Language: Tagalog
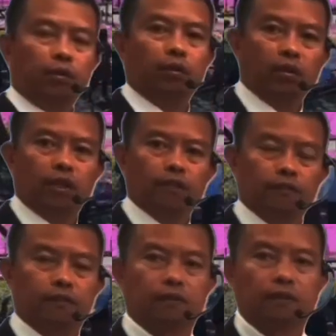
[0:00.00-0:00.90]
Delivery
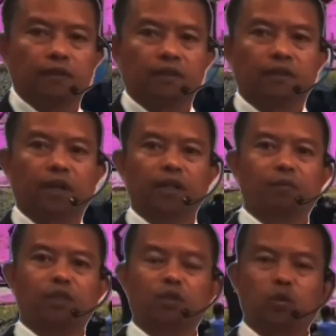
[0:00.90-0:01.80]
wrong,
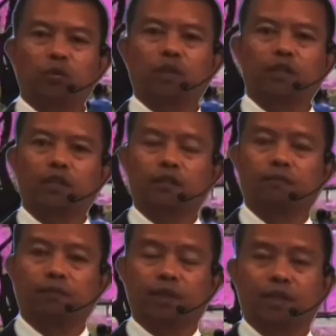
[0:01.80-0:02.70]
and Pastor
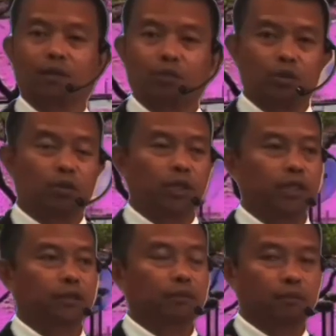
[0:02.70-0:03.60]
Gamaka, Apostolic
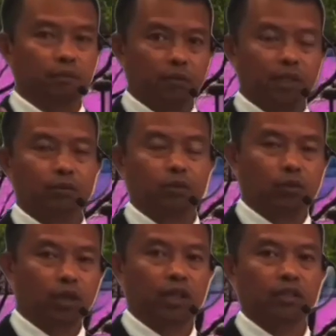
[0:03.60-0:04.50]
Believers of Christ
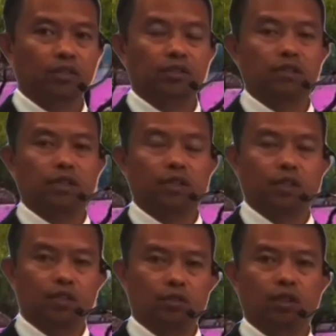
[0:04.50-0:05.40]
International, of Jibsalmian,